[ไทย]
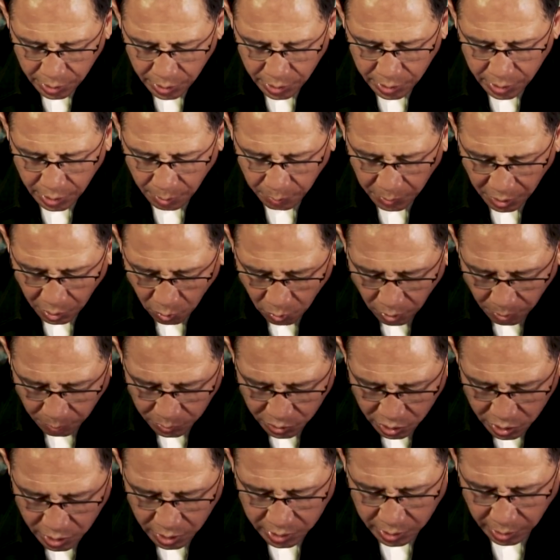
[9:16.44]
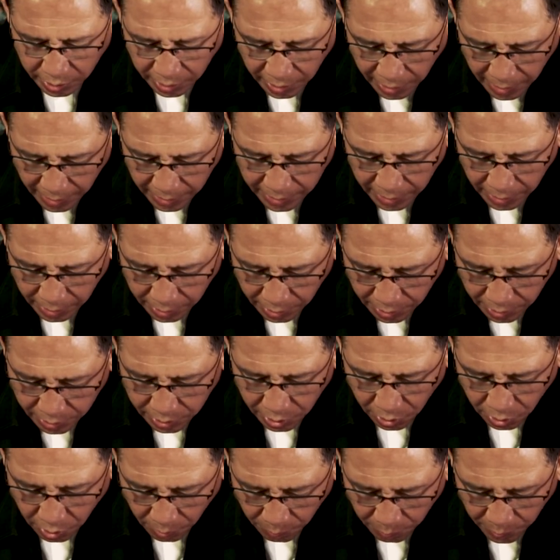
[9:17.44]
ที่จะมีความเชื่อศรัทธาอย่างนี้
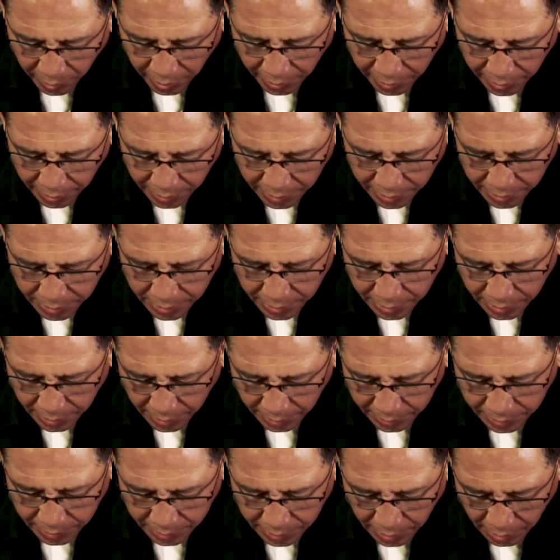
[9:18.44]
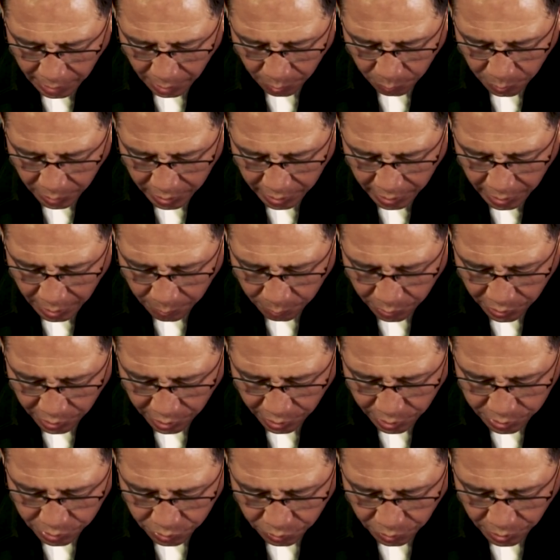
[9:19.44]
ตลอดไป อธิษฐานในพระนามพ
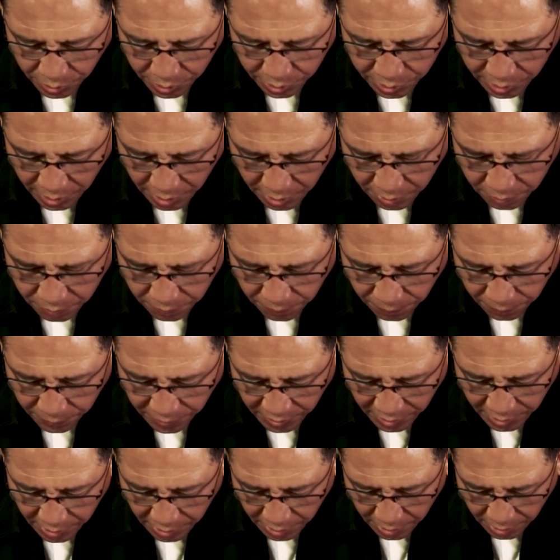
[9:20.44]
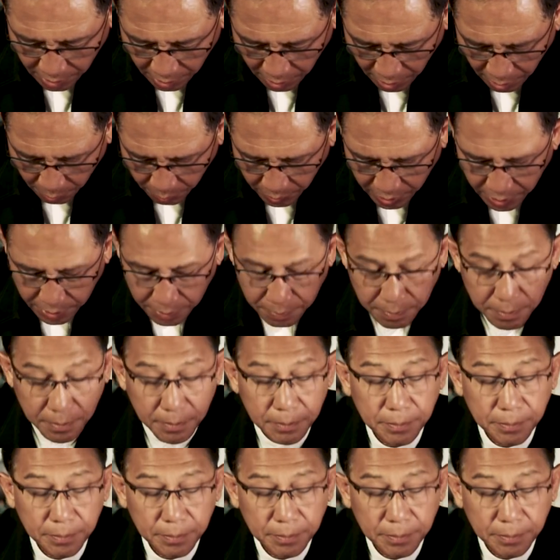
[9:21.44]
ระเยซูคริสต์เจ้า อาเมน